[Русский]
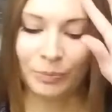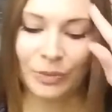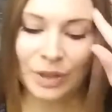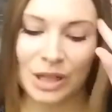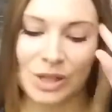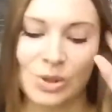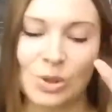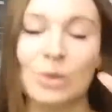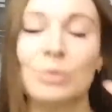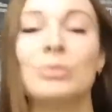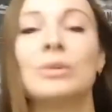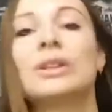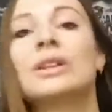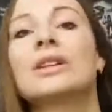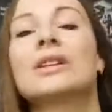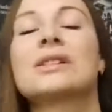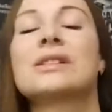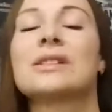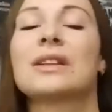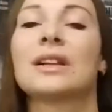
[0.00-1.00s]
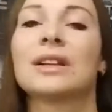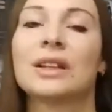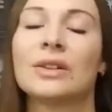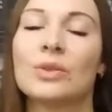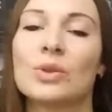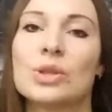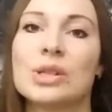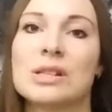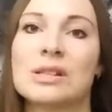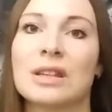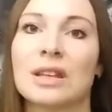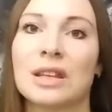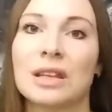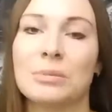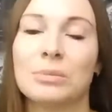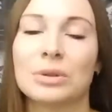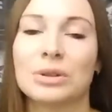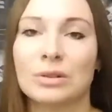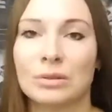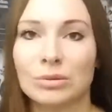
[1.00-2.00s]
Особенно сталкиваются с
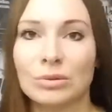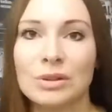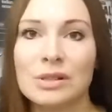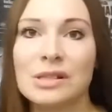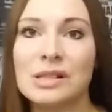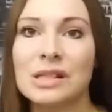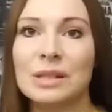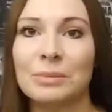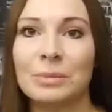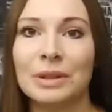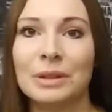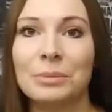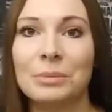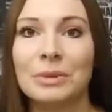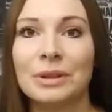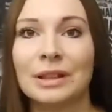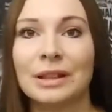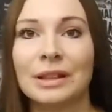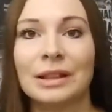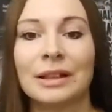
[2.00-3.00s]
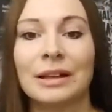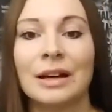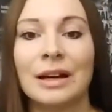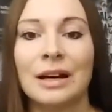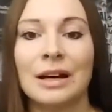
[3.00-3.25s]
такими трудностями именно